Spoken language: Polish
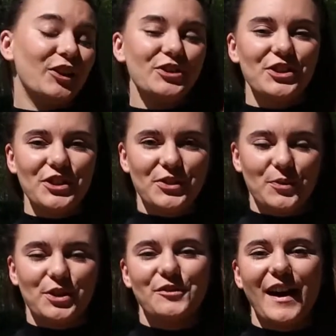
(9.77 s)
Do dziś
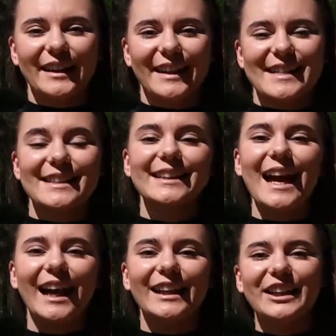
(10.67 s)
używany jest
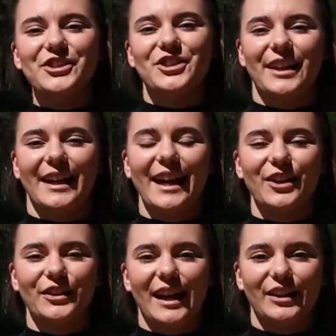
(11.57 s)
na licznych
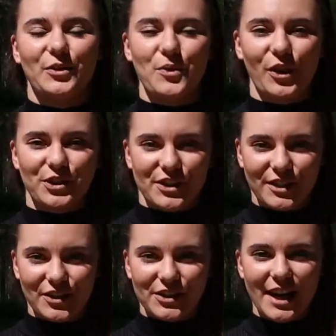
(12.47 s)
regionalnych
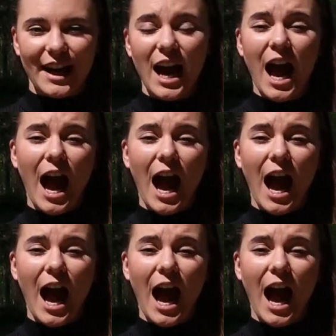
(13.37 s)
uroczystościach,